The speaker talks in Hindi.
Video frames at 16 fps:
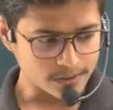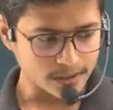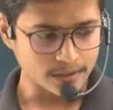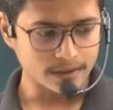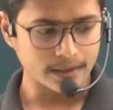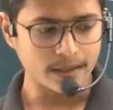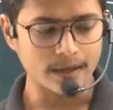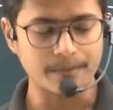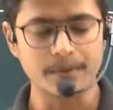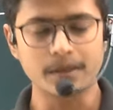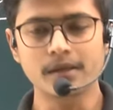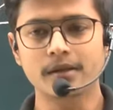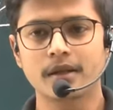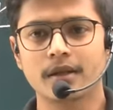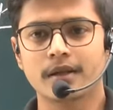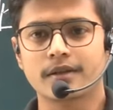सकते हैं यहाँ पे
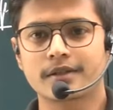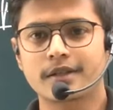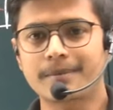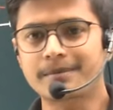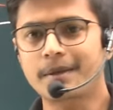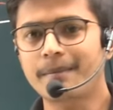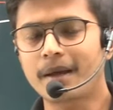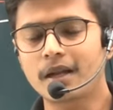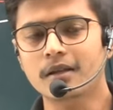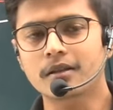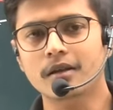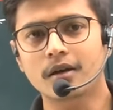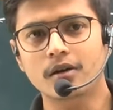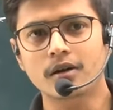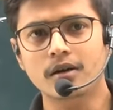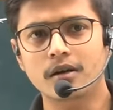सबसे पहले था
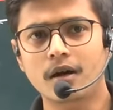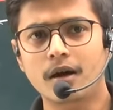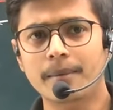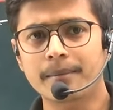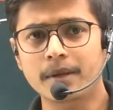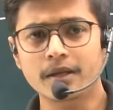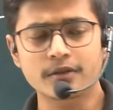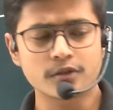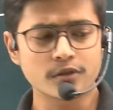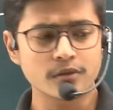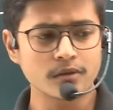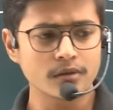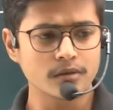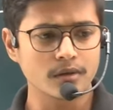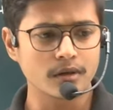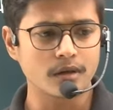तो हमने जो
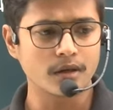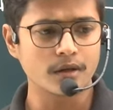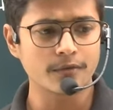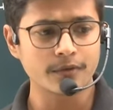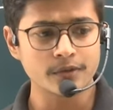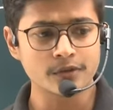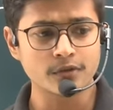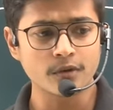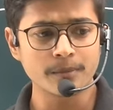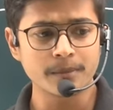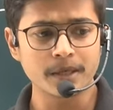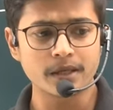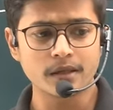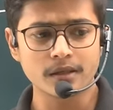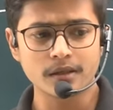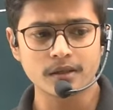
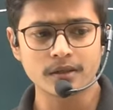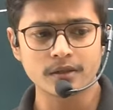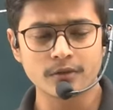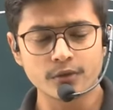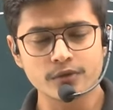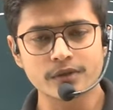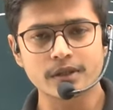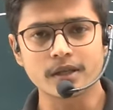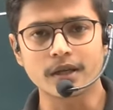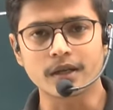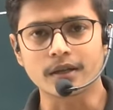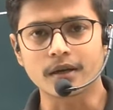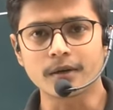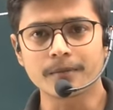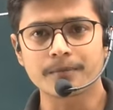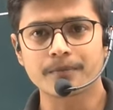विस्कोमीटर यूज किया
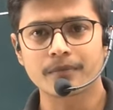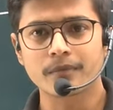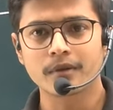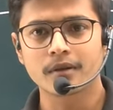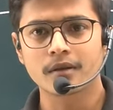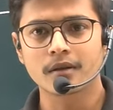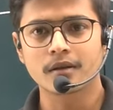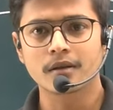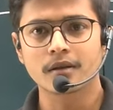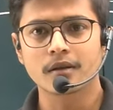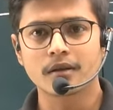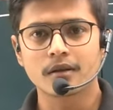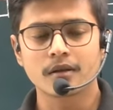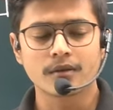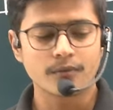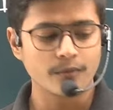था
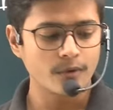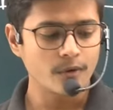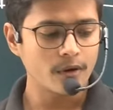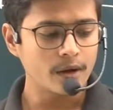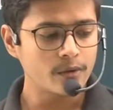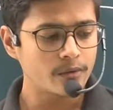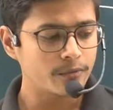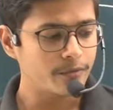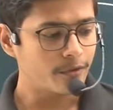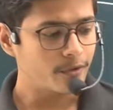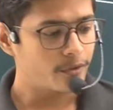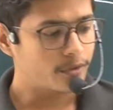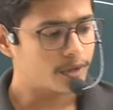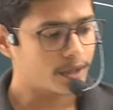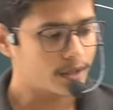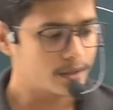वो वो
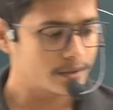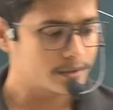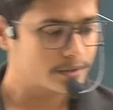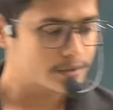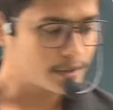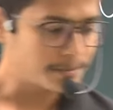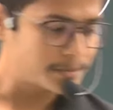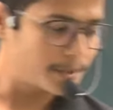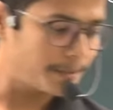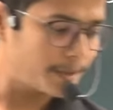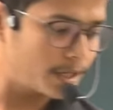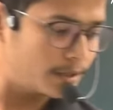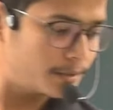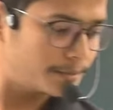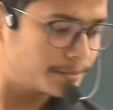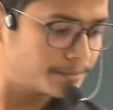हो गया सबसे पहले